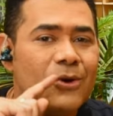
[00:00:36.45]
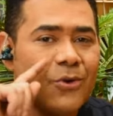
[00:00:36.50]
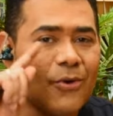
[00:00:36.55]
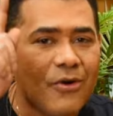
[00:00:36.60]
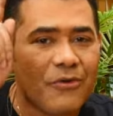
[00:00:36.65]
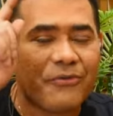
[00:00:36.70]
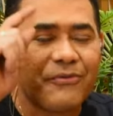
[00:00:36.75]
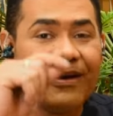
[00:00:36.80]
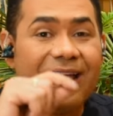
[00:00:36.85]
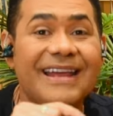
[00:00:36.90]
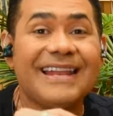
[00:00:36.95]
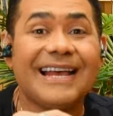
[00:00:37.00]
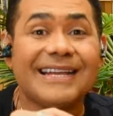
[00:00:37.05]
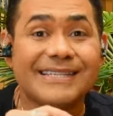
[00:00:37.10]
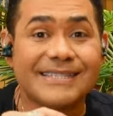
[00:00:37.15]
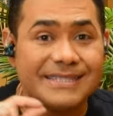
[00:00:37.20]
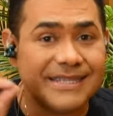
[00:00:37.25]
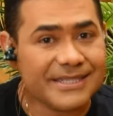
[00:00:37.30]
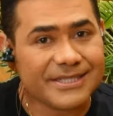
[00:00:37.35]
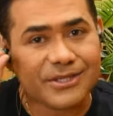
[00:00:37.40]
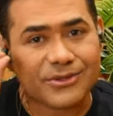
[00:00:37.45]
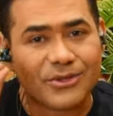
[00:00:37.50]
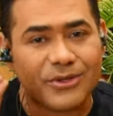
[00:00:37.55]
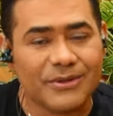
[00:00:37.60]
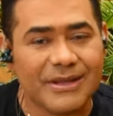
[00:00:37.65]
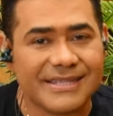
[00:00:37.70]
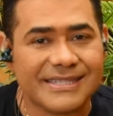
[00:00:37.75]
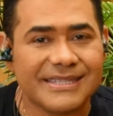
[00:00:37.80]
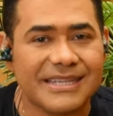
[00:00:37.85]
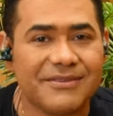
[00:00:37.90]
Confere, assiste
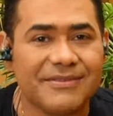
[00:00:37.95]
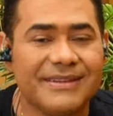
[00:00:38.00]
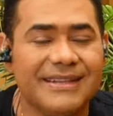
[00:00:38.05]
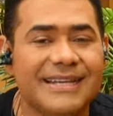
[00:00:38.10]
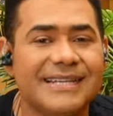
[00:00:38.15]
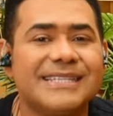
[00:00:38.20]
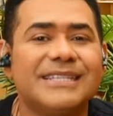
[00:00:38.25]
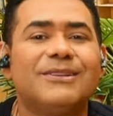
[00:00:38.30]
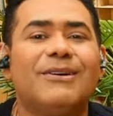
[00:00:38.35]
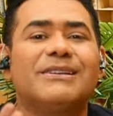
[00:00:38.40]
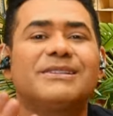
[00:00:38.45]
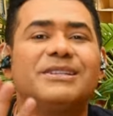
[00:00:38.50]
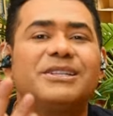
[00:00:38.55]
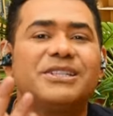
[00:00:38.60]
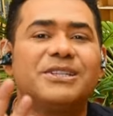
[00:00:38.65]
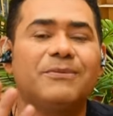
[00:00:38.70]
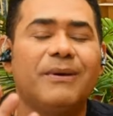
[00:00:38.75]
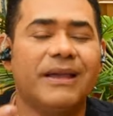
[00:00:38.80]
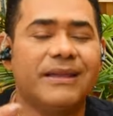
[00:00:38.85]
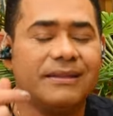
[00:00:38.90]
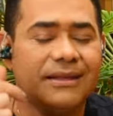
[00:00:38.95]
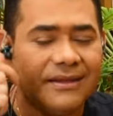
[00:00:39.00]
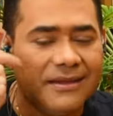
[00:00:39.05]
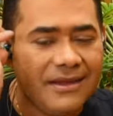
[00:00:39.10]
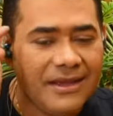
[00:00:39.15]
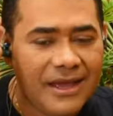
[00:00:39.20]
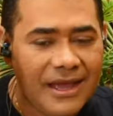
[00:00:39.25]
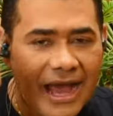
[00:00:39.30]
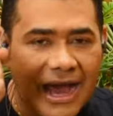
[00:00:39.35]
todo esse DVD se não assistiu ainda.